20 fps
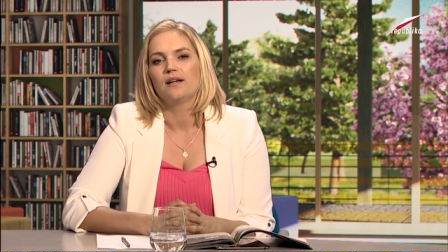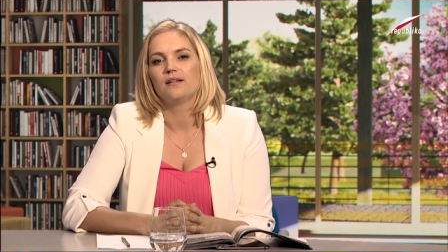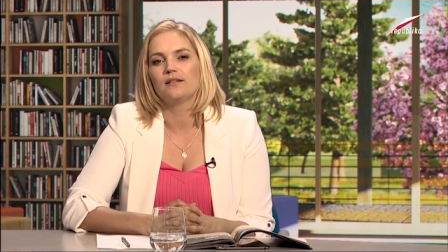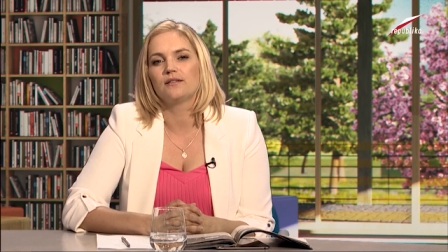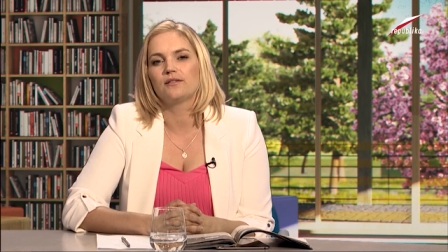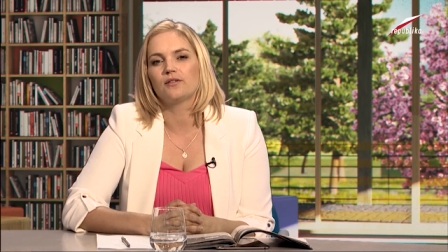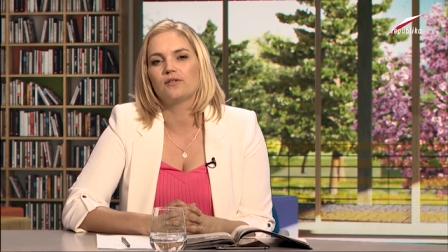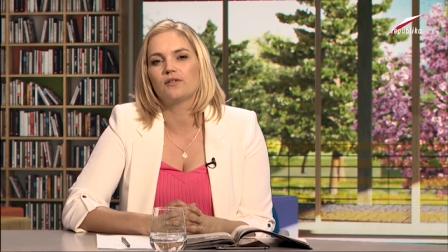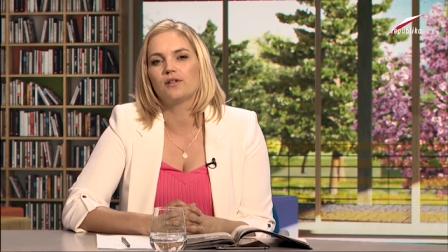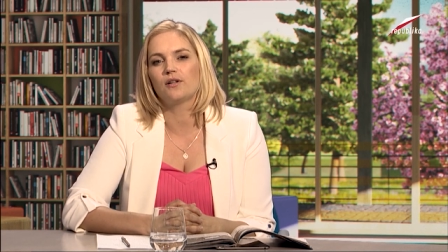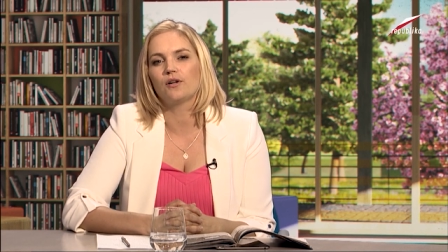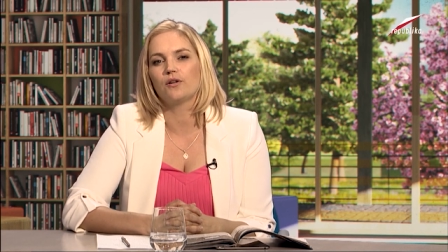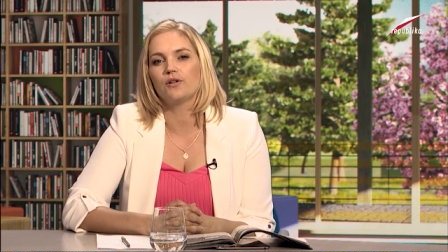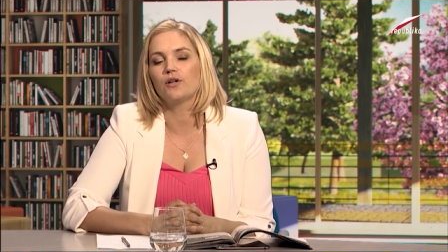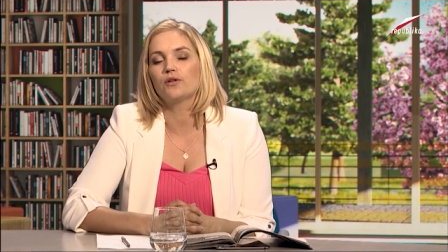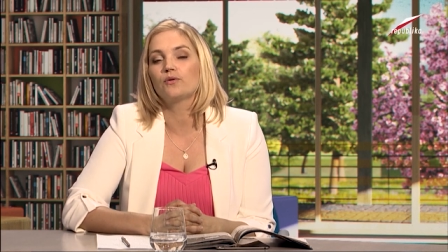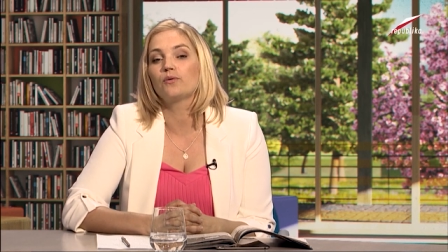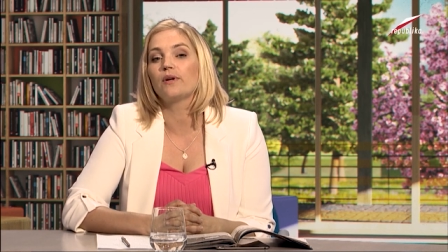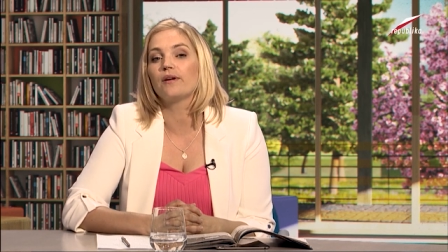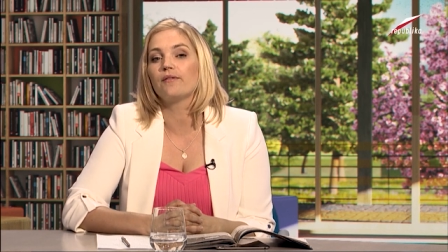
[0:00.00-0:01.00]
E, to tylko
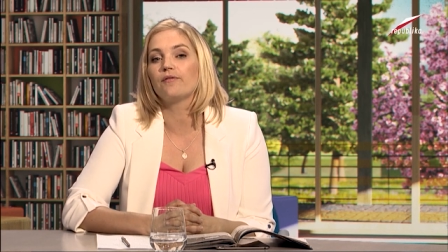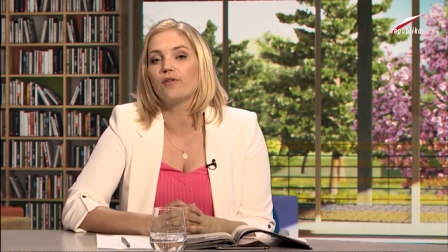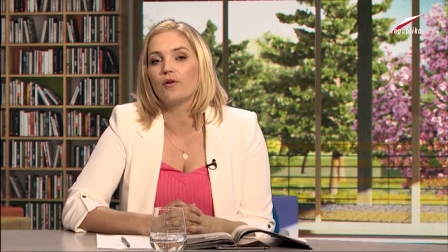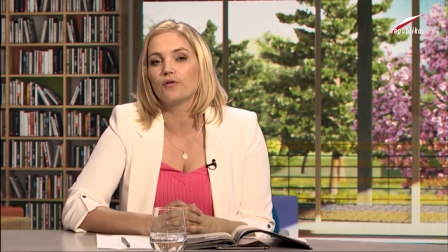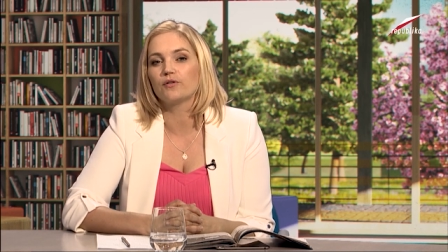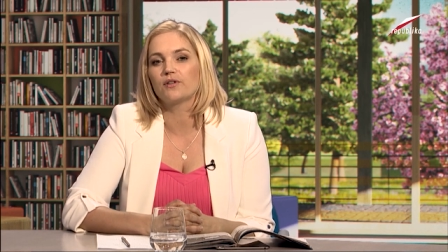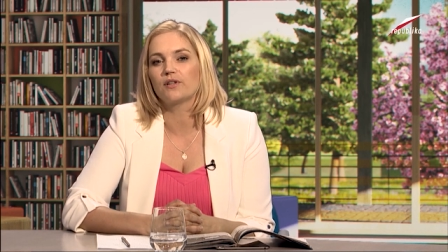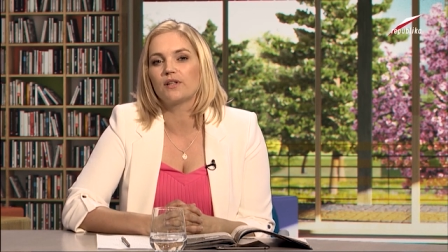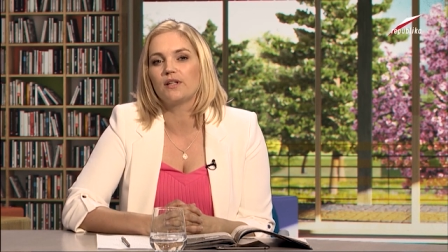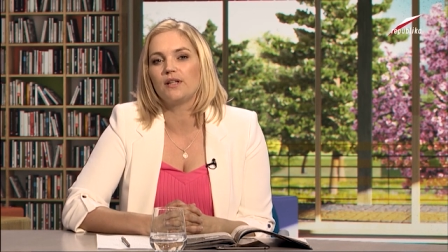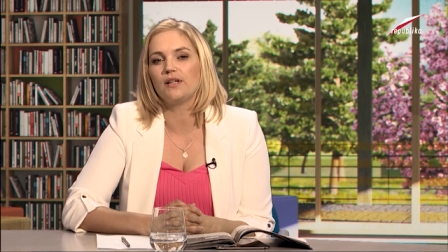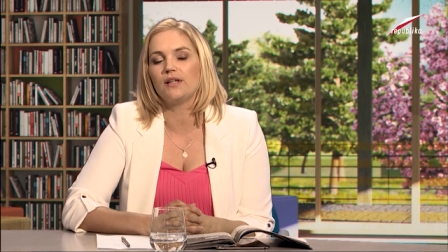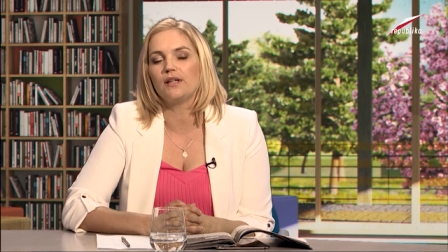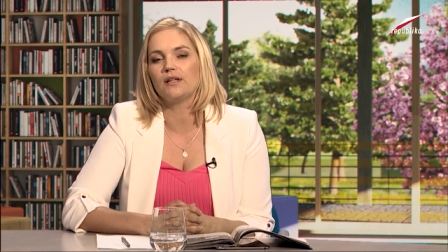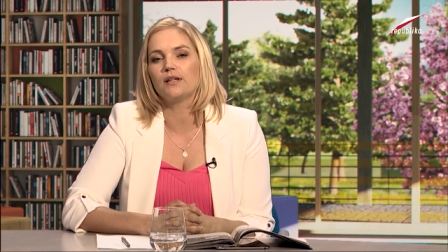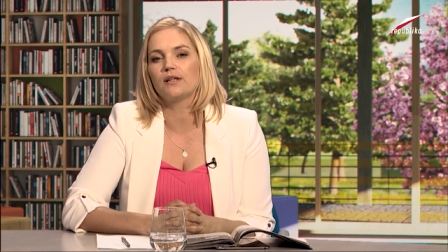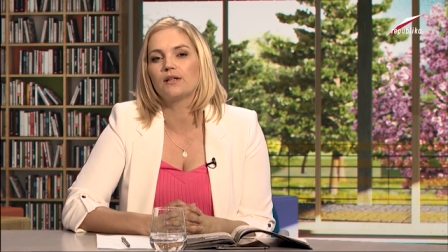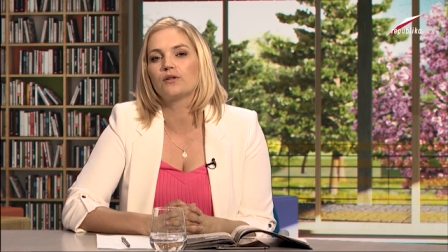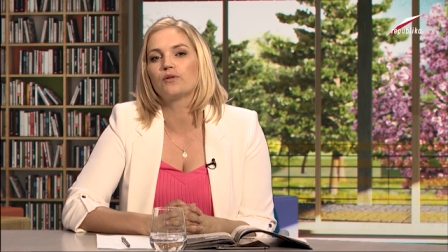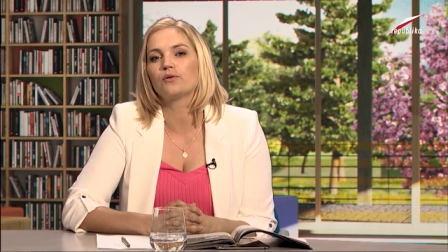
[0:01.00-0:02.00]
niektóre wątki,